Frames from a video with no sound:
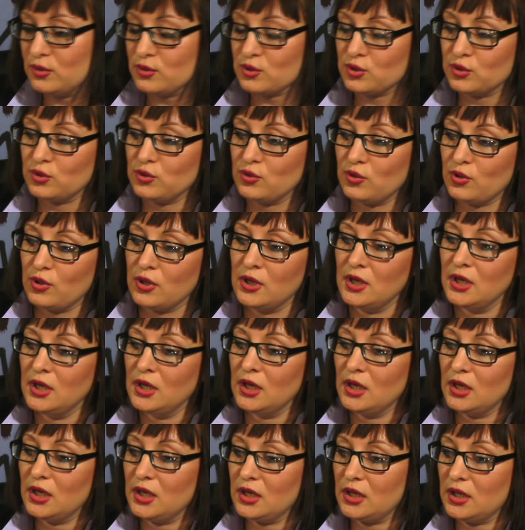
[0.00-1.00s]
то, что
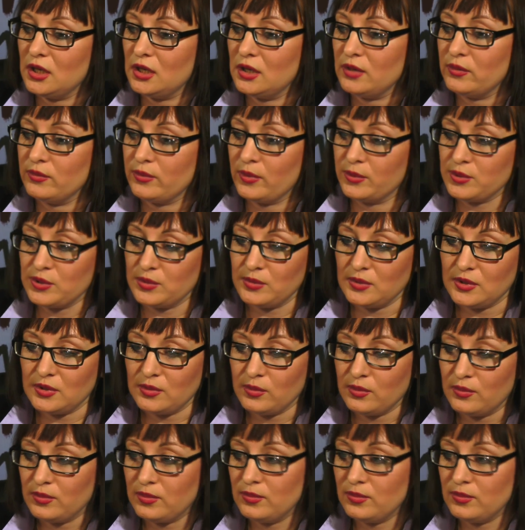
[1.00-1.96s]
в общем-то,